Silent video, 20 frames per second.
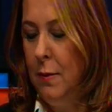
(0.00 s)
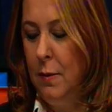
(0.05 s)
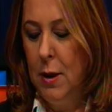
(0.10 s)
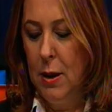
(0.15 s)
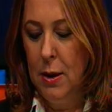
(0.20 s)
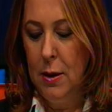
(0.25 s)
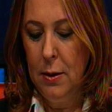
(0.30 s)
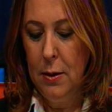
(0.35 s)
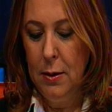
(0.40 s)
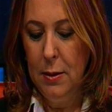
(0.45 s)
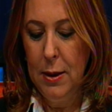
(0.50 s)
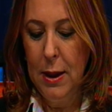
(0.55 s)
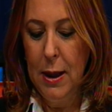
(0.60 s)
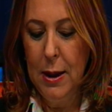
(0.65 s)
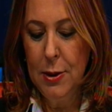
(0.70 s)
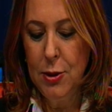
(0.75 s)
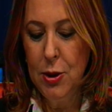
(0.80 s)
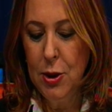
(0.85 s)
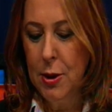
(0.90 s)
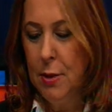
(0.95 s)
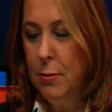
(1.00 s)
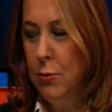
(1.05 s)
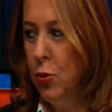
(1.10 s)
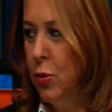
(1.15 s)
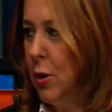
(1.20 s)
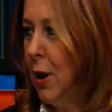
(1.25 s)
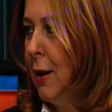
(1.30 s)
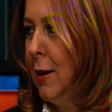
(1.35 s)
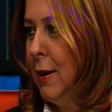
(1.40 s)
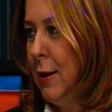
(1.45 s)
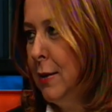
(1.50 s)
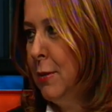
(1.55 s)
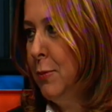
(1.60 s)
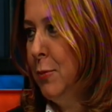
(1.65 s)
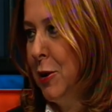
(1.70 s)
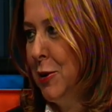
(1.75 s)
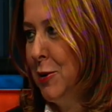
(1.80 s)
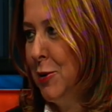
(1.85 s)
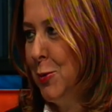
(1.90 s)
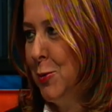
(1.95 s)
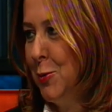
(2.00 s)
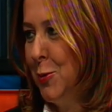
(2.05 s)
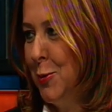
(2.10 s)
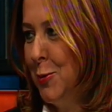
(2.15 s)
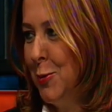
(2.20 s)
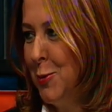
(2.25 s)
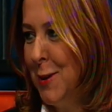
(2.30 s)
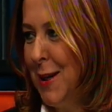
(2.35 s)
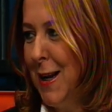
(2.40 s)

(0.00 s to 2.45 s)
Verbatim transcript: Ve geleceğe müdahale etmek istiyoruz.